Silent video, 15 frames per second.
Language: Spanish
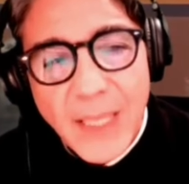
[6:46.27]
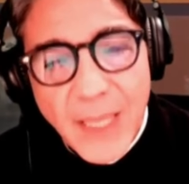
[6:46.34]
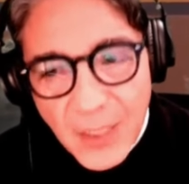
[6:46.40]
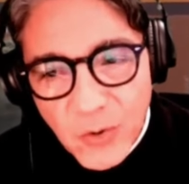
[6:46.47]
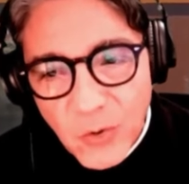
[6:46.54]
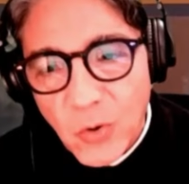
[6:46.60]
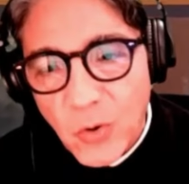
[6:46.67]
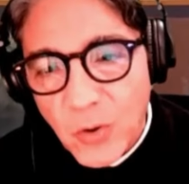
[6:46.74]

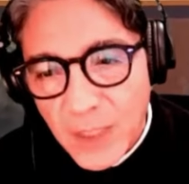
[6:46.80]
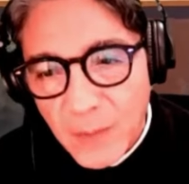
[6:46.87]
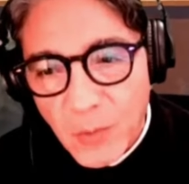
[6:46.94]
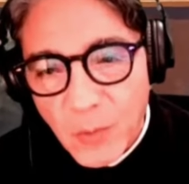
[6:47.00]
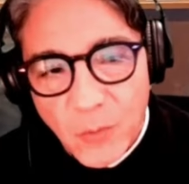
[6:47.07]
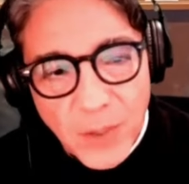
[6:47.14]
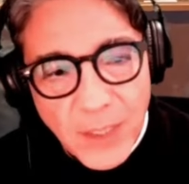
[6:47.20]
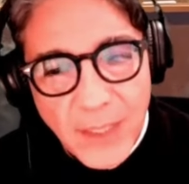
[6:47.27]
Esto es lo que le
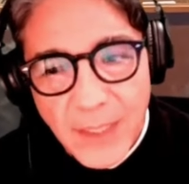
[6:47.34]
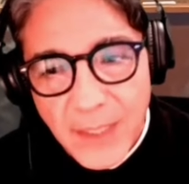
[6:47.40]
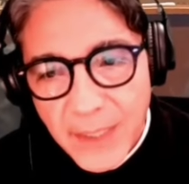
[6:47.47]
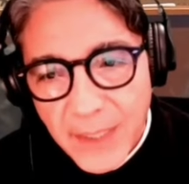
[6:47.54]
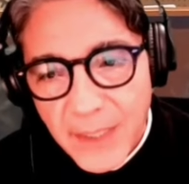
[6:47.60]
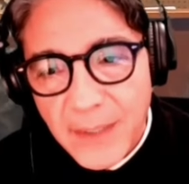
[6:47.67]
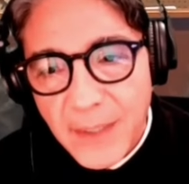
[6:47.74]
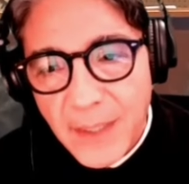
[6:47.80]
propone en a la
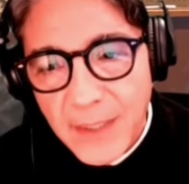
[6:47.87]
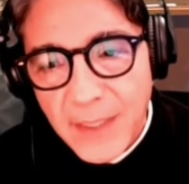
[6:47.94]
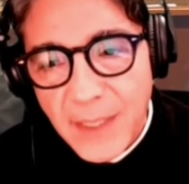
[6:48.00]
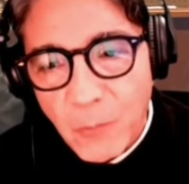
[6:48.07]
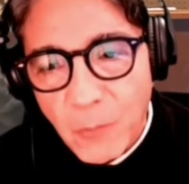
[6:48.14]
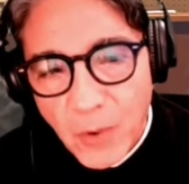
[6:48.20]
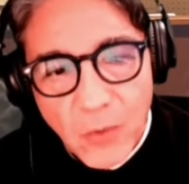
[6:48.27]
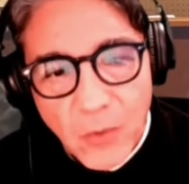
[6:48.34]
izquierda y
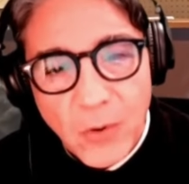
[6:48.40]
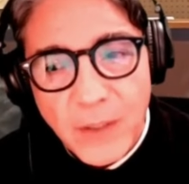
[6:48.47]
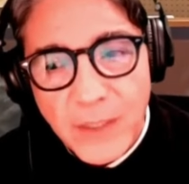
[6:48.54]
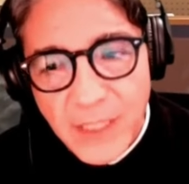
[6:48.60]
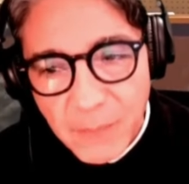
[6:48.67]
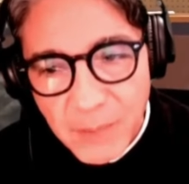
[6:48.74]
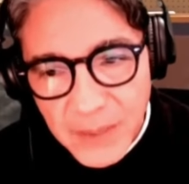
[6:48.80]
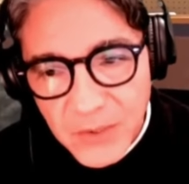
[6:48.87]
al pueblo.
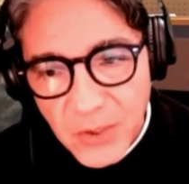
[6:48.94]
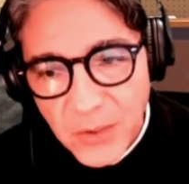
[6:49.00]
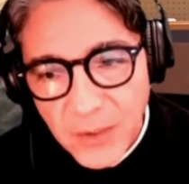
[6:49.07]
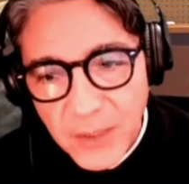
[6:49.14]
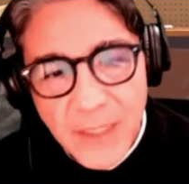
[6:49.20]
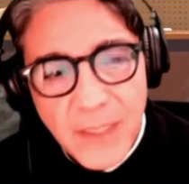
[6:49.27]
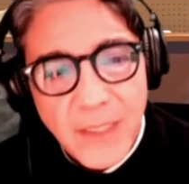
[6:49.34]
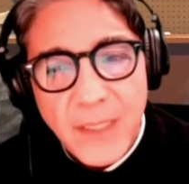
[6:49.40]

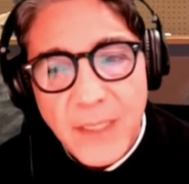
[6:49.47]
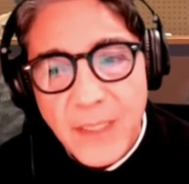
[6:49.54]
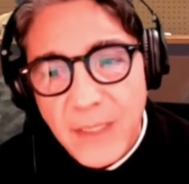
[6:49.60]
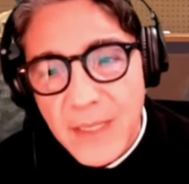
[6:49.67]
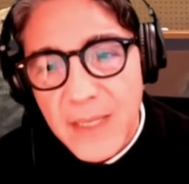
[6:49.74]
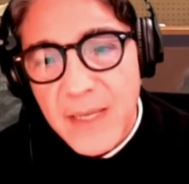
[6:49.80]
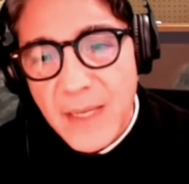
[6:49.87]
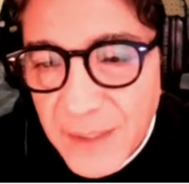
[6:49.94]
Represión
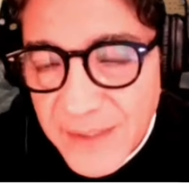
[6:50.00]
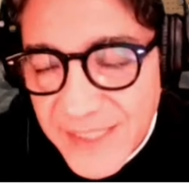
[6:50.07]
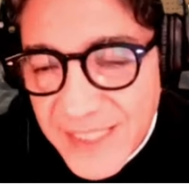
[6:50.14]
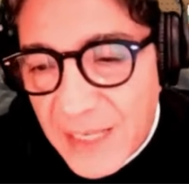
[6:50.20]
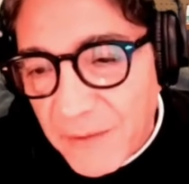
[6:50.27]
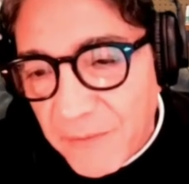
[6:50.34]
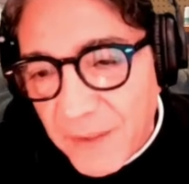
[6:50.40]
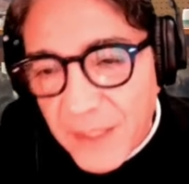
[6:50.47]
y
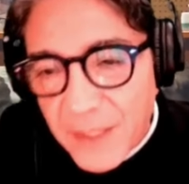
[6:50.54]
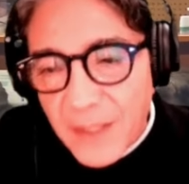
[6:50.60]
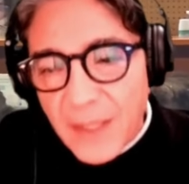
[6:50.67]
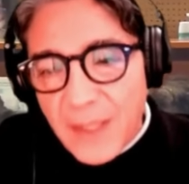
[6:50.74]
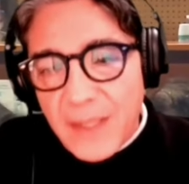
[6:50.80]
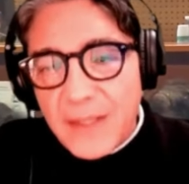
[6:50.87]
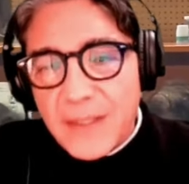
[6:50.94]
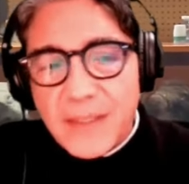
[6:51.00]
servir
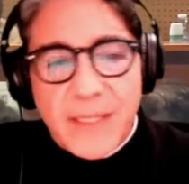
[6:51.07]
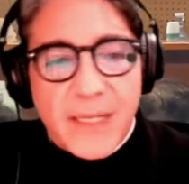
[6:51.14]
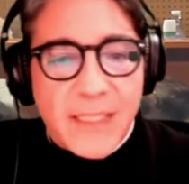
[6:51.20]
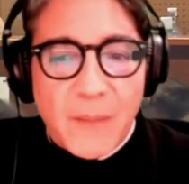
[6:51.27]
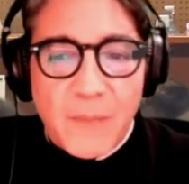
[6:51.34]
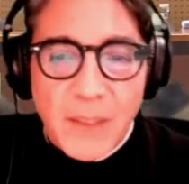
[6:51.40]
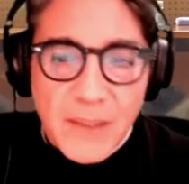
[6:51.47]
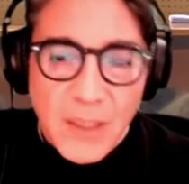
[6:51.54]

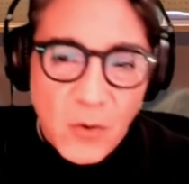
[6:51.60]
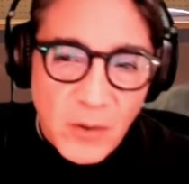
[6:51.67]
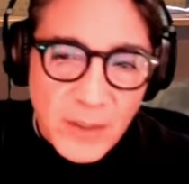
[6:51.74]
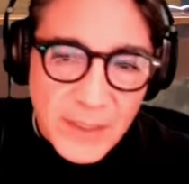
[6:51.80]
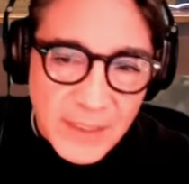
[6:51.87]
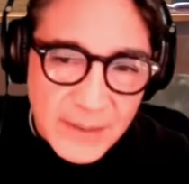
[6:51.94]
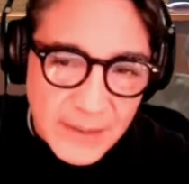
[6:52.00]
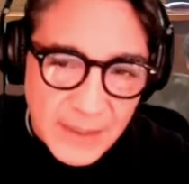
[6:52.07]
irrestrictamente los
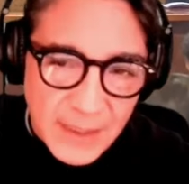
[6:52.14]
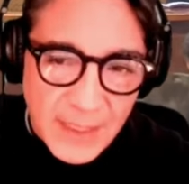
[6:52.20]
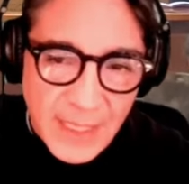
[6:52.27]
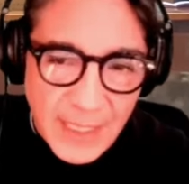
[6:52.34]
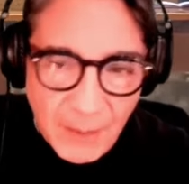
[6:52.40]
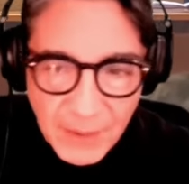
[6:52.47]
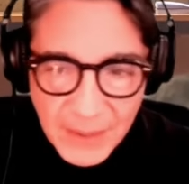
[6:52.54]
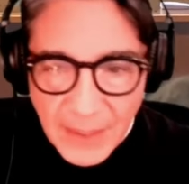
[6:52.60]
intereses del
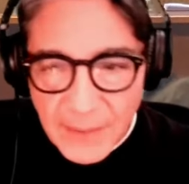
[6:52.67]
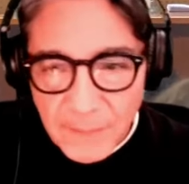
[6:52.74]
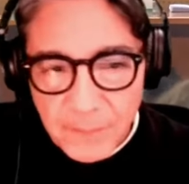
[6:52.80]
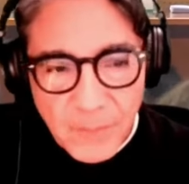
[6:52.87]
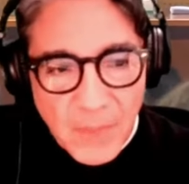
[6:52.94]
gran capital.